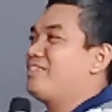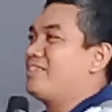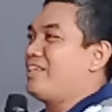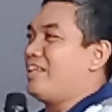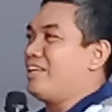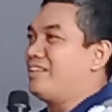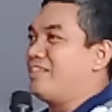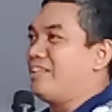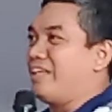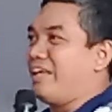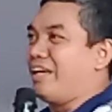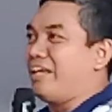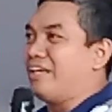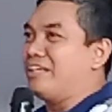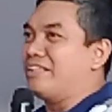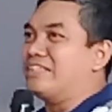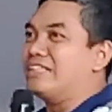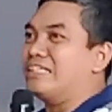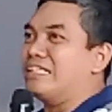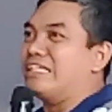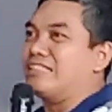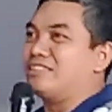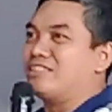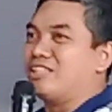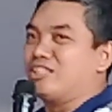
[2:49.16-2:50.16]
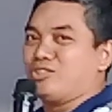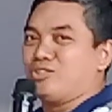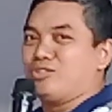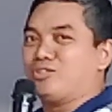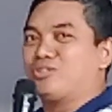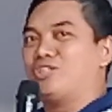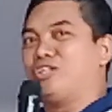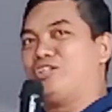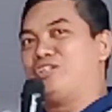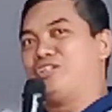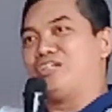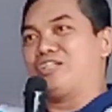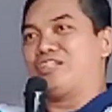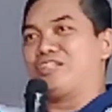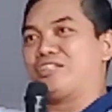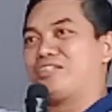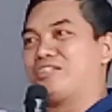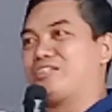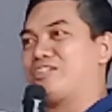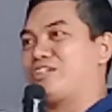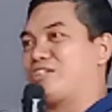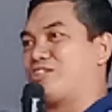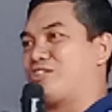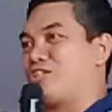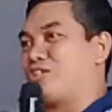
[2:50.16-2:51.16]
and then uh, dato din nag,
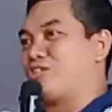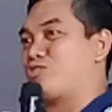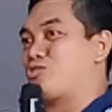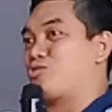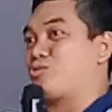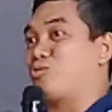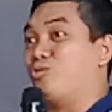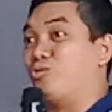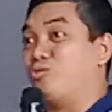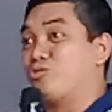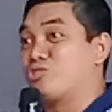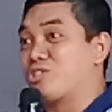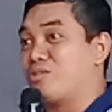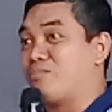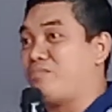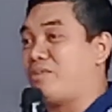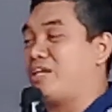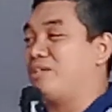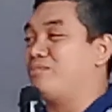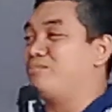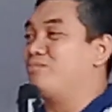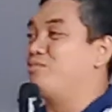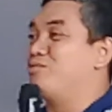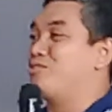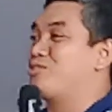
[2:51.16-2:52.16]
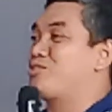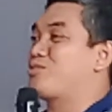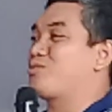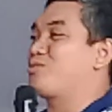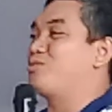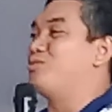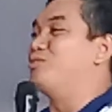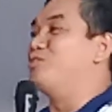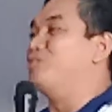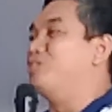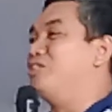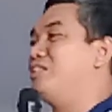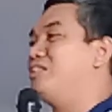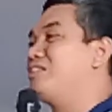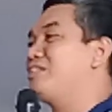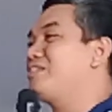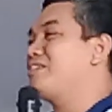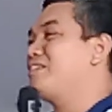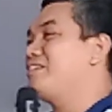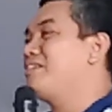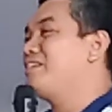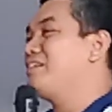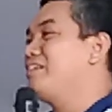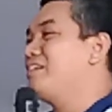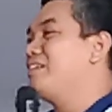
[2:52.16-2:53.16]
nag school sa Bible school
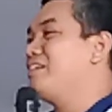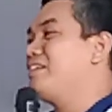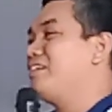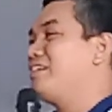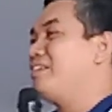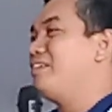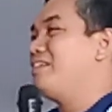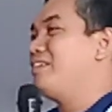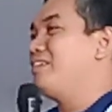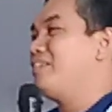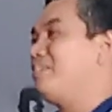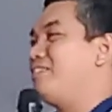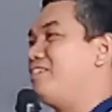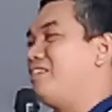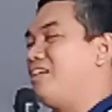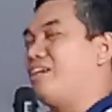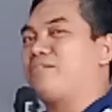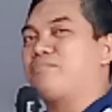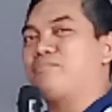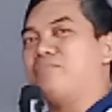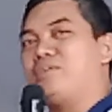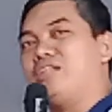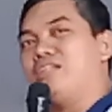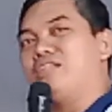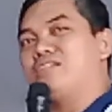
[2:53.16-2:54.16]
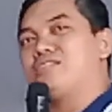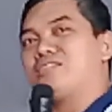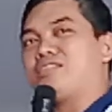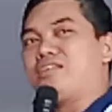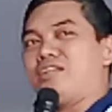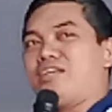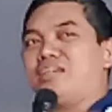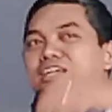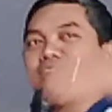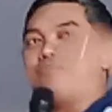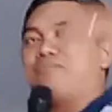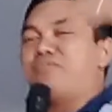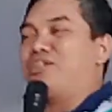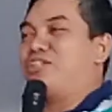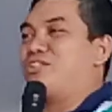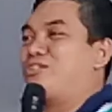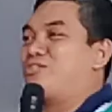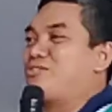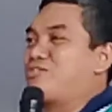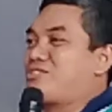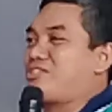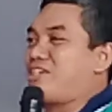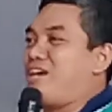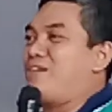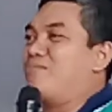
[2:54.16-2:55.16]
nag-ministry kami ito
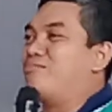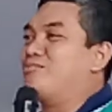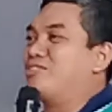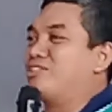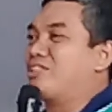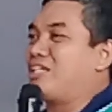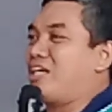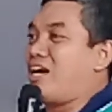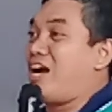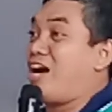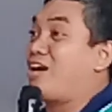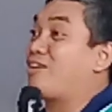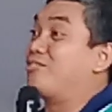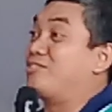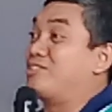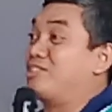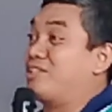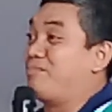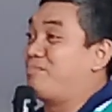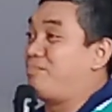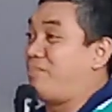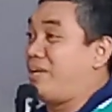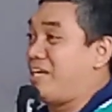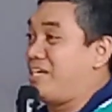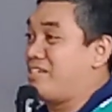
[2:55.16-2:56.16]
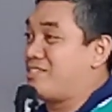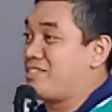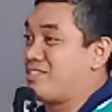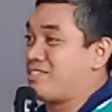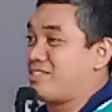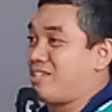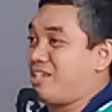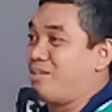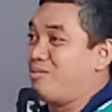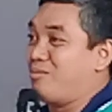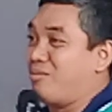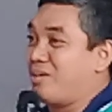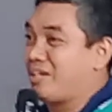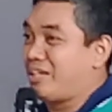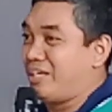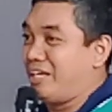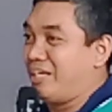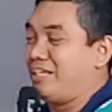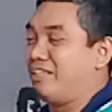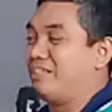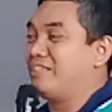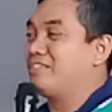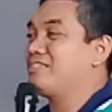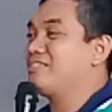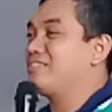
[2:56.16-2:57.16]
sa amon nga akon nga place sa San
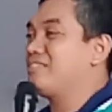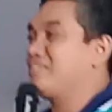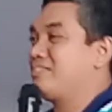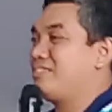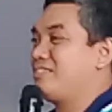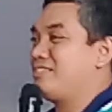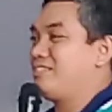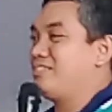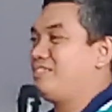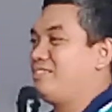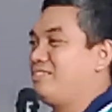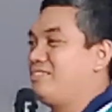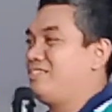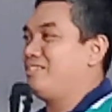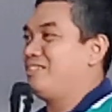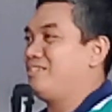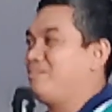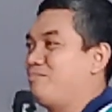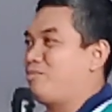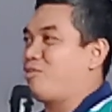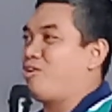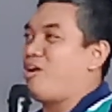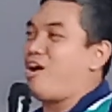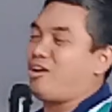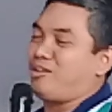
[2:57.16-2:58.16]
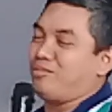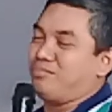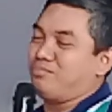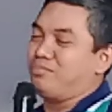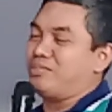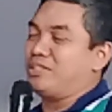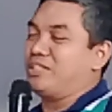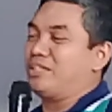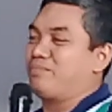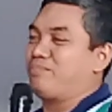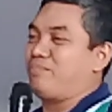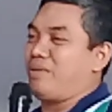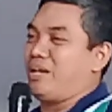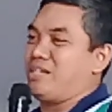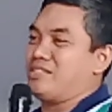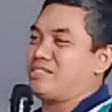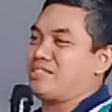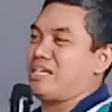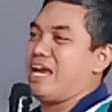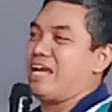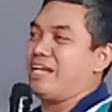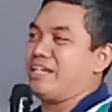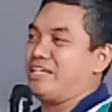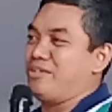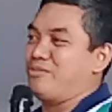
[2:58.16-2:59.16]
Joaquin. Pero akong birthplace
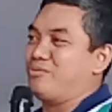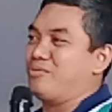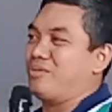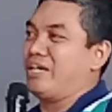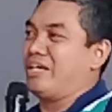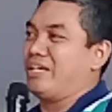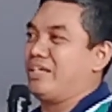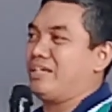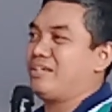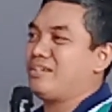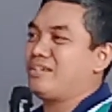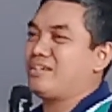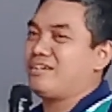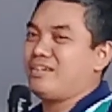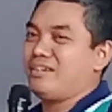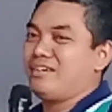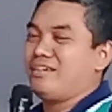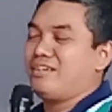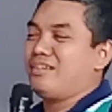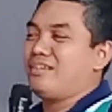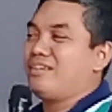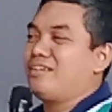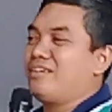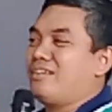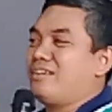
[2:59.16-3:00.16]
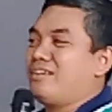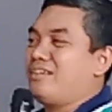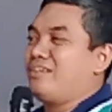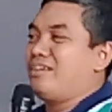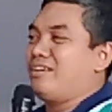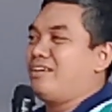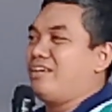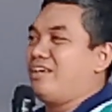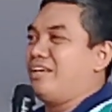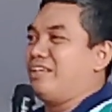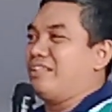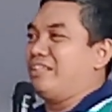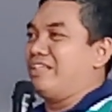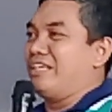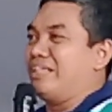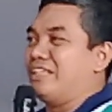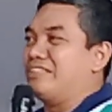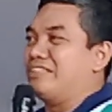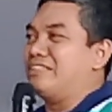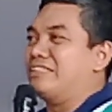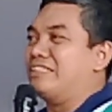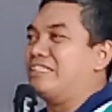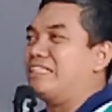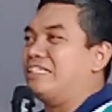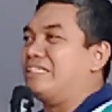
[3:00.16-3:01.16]
sa Haniway. And then
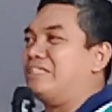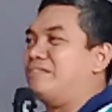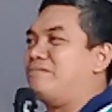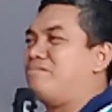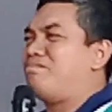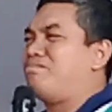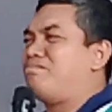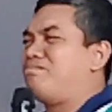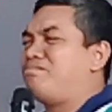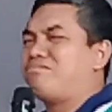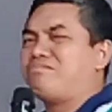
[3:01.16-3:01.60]
um,